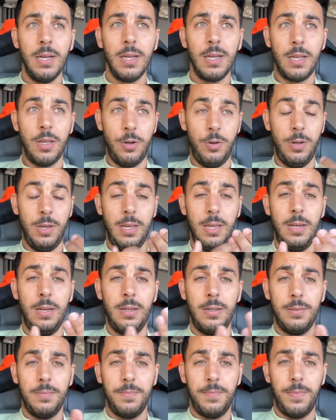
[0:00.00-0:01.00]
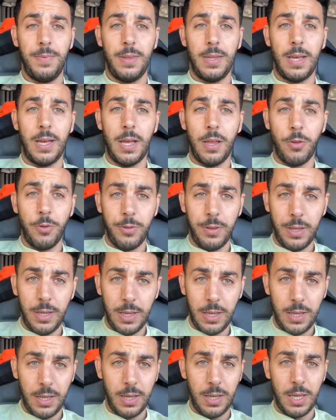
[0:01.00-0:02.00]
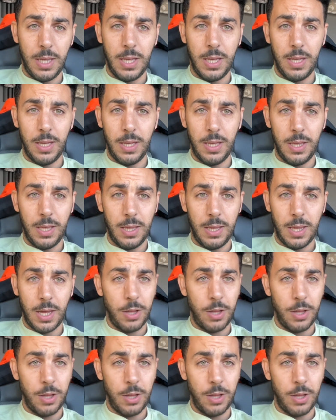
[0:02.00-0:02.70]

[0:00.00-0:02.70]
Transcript: quiero ir a donde,